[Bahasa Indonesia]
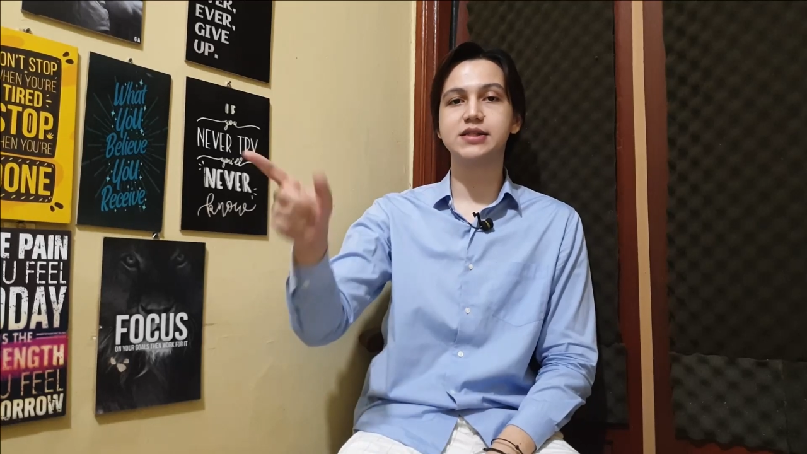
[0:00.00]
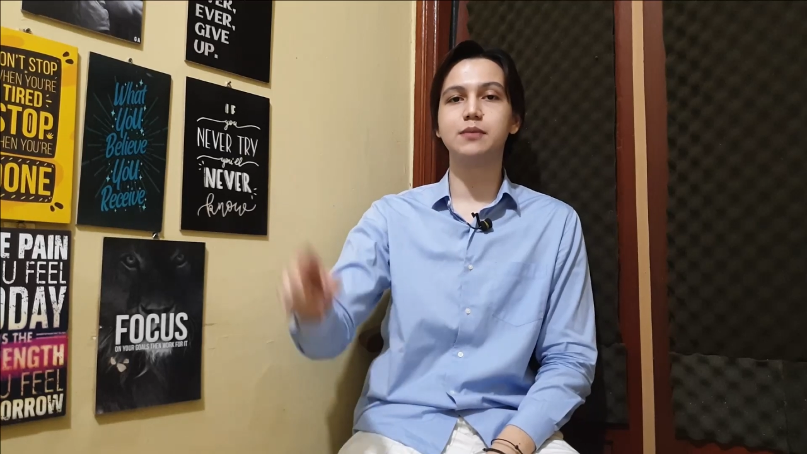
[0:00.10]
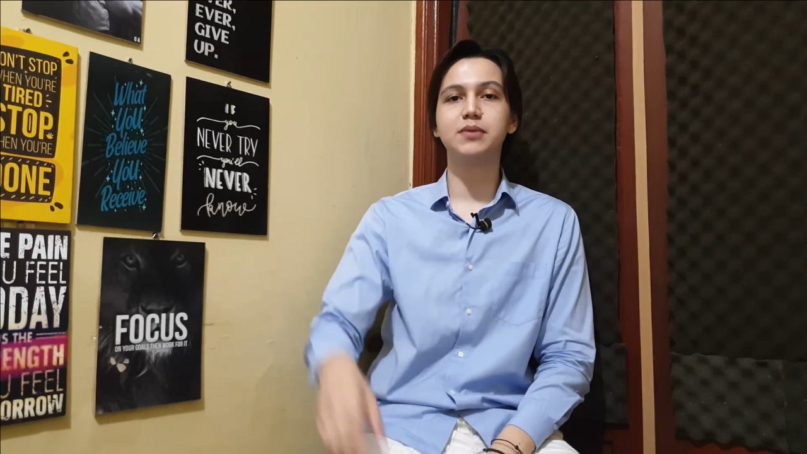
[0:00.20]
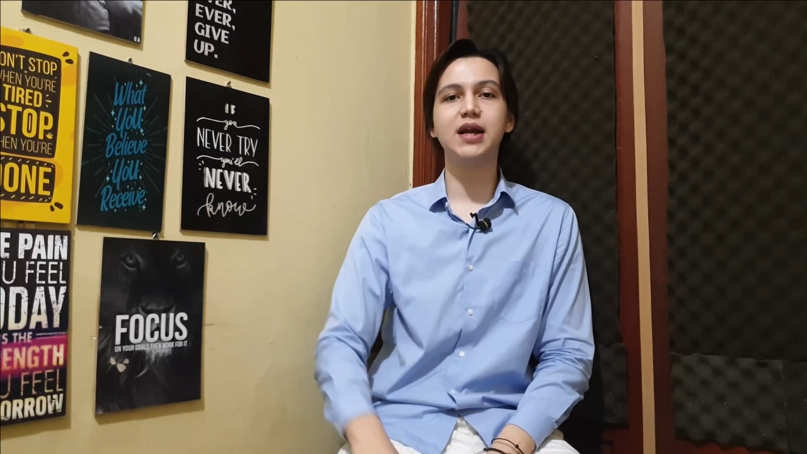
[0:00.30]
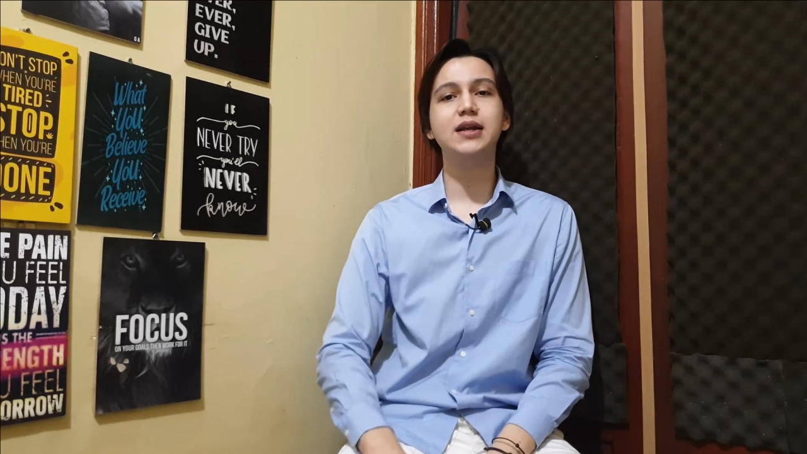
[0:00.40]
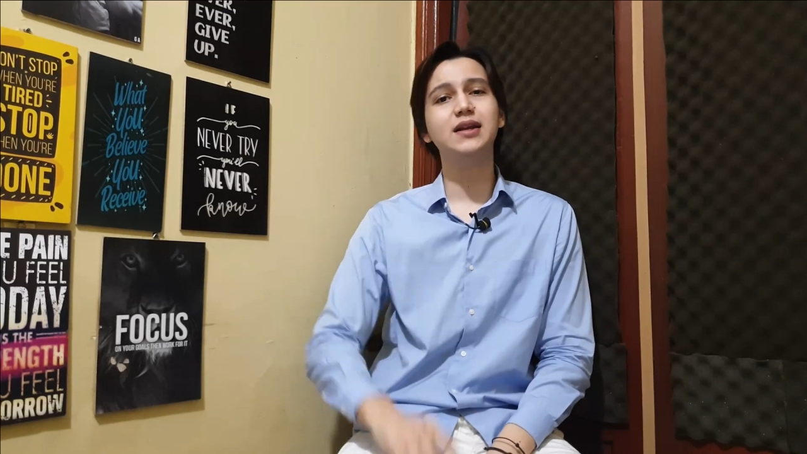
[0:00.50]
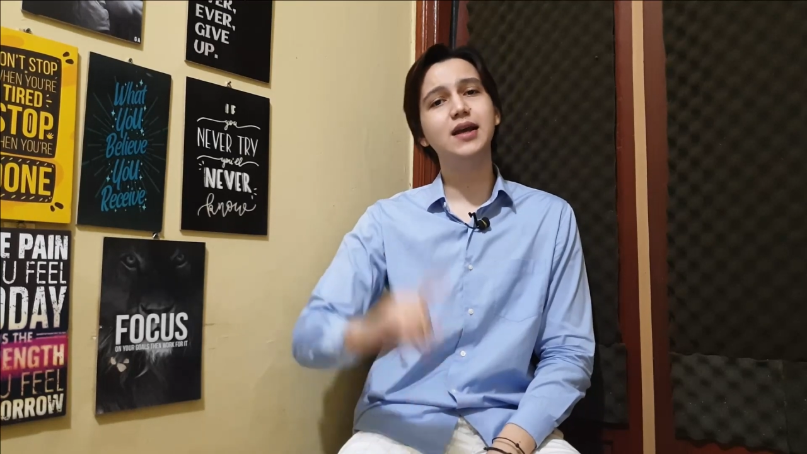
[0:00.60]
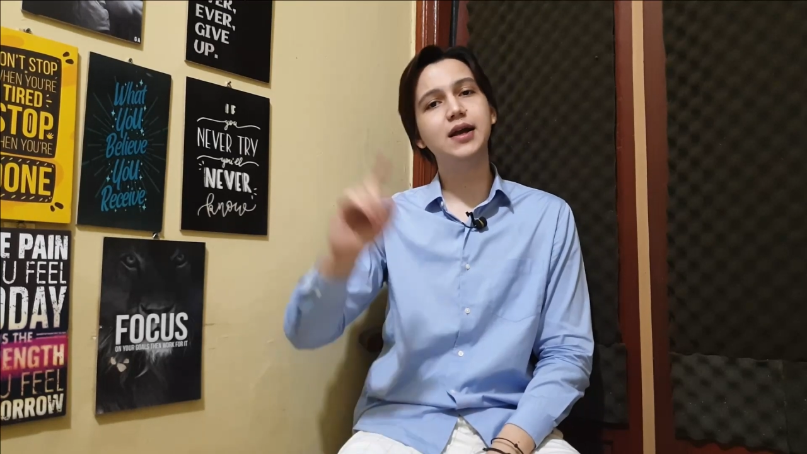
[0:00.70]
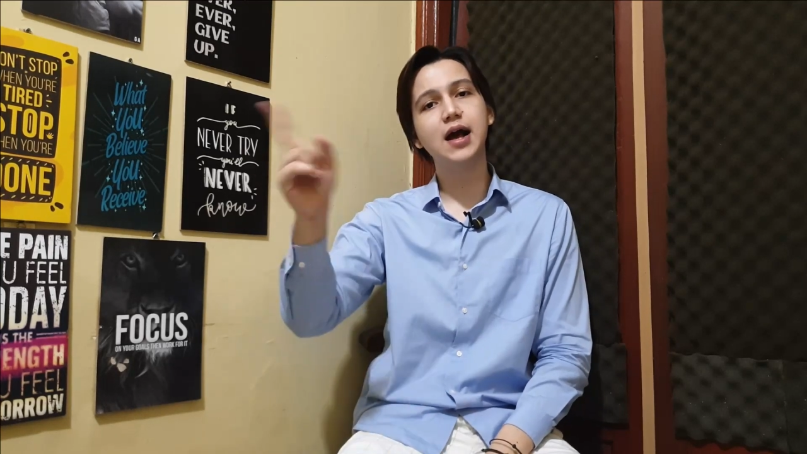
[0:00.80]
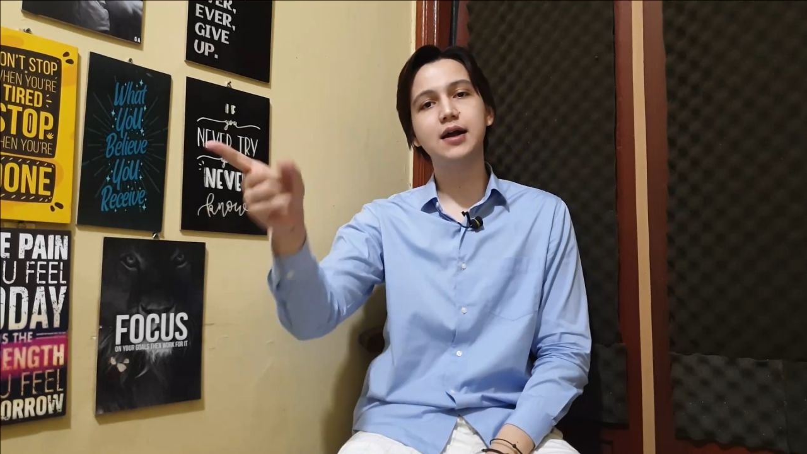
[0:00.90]
sistem trading,
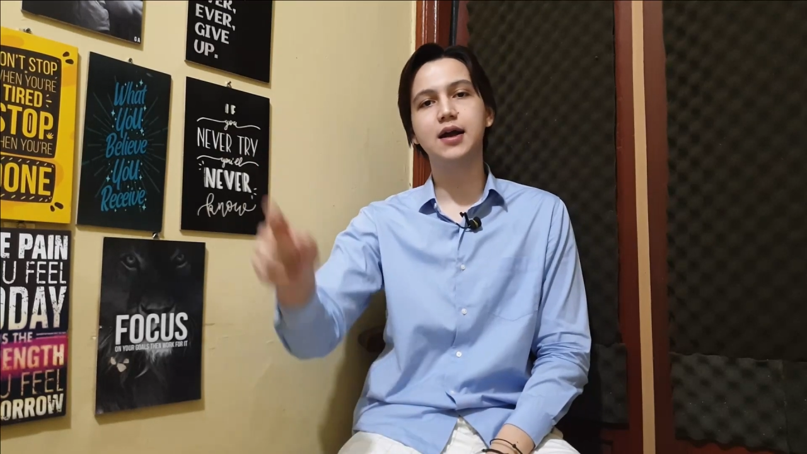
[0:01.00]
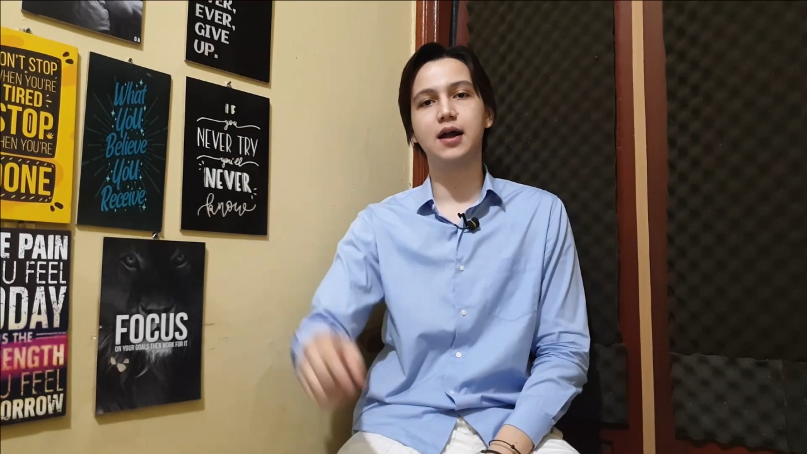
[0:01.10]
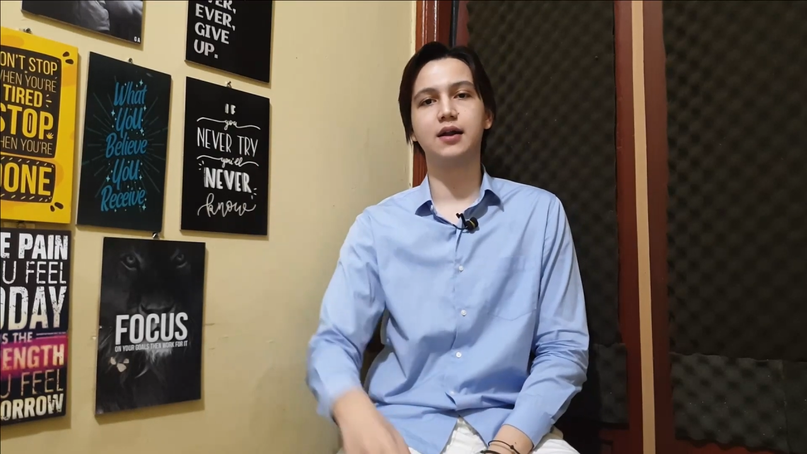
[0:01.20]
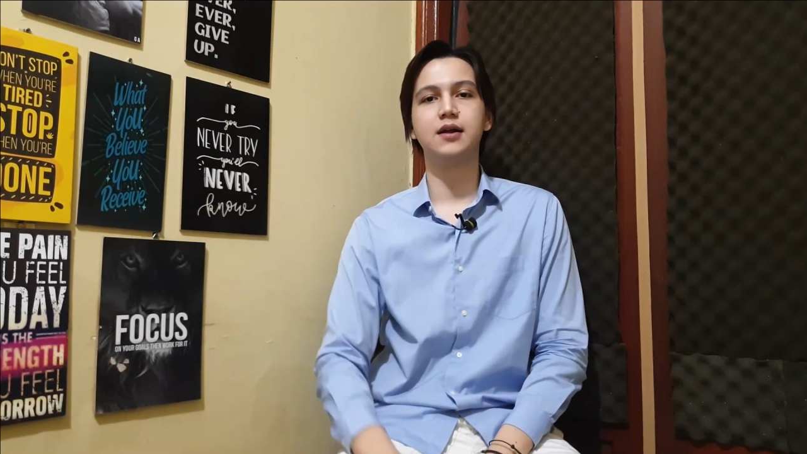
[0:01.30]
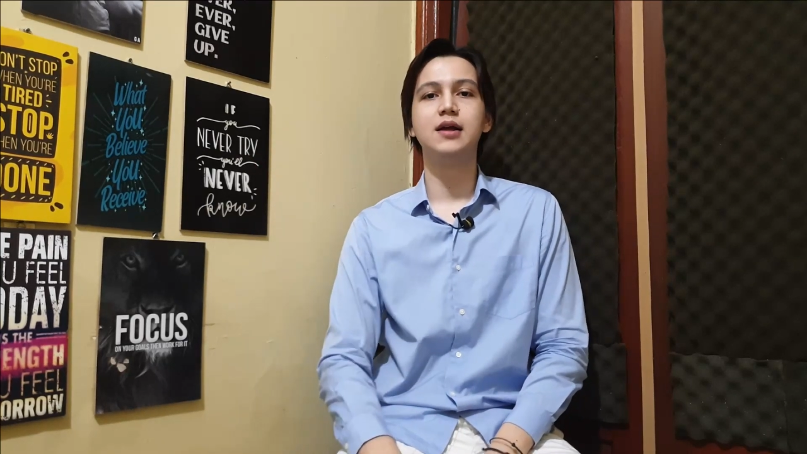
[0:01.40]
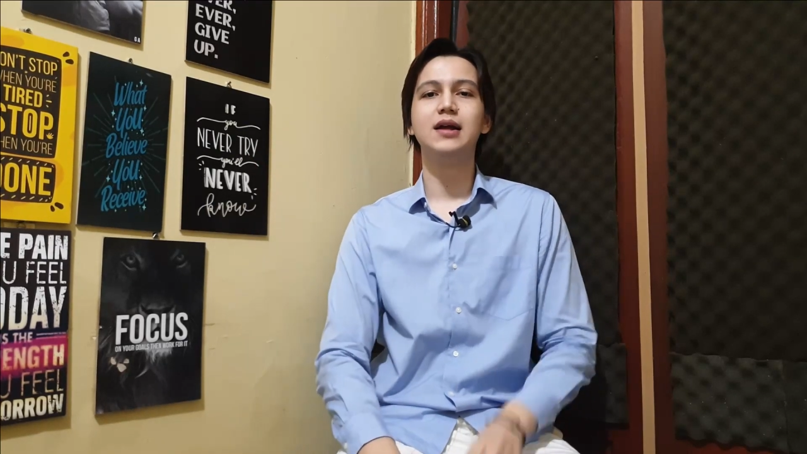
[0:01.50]
dia gagal.